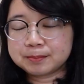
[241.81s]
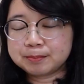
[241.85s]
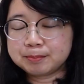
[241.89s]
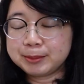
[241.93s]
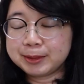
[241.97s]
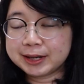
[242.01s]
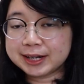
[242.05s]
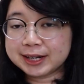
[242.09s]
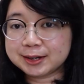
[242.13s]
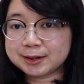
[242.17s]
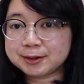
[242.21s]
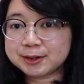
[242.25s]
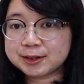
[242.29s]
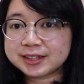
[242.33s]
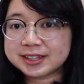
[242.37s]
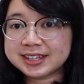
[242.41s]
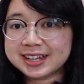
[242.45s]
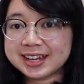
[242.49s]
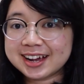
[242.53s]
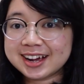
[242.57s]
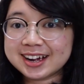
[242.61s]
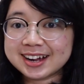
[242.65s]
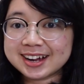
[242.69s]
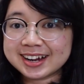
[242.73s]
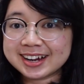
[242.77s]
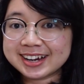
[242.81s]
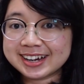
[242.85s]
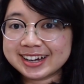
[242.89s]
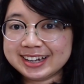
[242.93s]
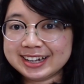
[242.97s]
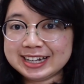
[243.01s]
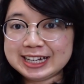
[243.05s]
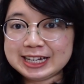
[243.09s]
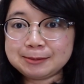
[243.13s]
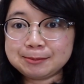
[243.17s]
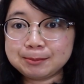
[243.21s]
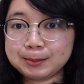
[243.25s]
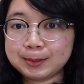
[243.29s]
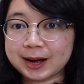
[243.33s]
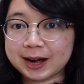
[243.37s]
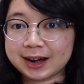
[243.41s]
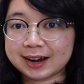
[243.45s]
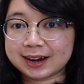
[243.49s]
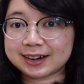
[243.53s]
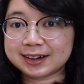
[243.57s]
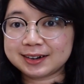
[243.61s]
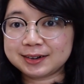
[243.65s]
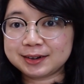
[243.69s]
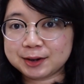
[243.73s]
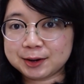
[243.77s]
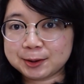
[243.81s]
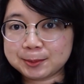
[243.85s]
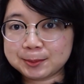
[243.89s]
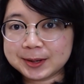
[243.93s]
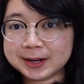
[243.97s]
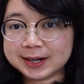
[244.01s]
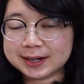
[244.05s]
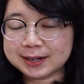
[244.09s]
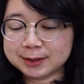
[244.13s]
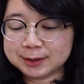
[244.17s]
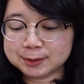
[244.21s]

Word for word: Berikutnya, Nibang nomor